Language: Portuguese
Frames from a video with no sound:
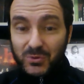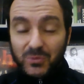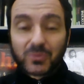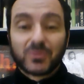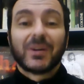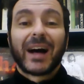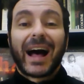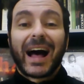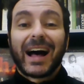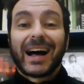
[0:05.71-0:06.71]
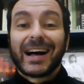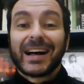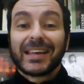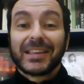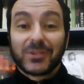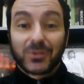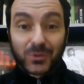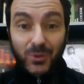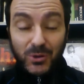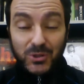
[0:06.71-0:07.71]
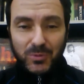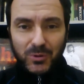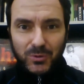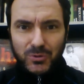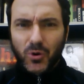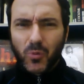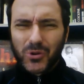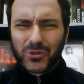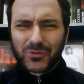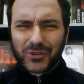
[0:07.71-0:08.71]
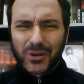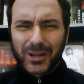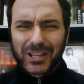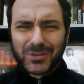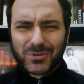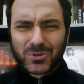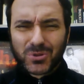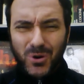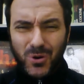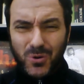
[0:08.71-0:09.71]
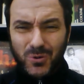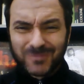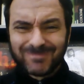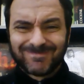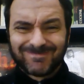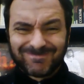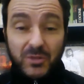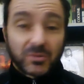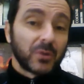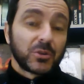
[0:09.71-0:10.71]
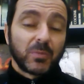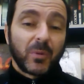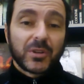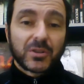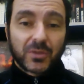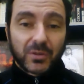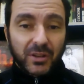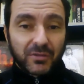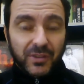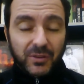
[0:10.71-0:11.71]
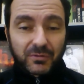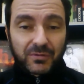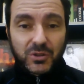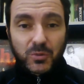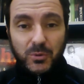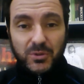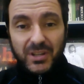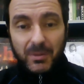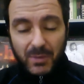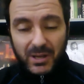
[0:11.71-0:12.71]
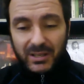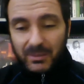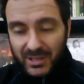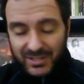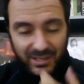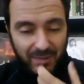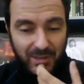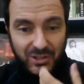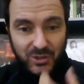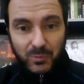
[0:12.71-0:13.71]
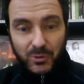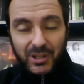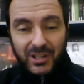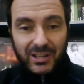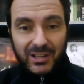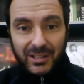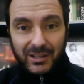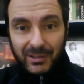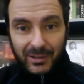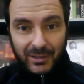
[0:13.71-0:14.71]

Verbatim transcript: um Arra em dois minutos, com muito frio aqui no Sul. Pessoal, ultimamente eu só tenho feito um vídeo por semana, basicamente, porque